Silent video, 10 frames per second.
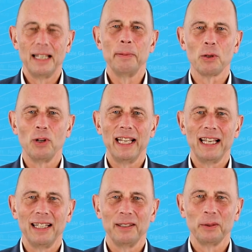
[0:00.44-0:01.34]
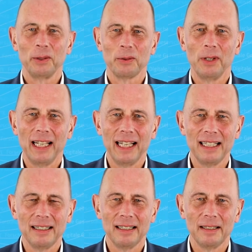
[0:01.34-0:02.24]
Liebe Kolleginnen und
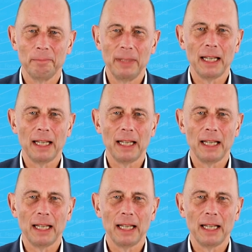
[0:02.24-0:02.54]
Kollegen,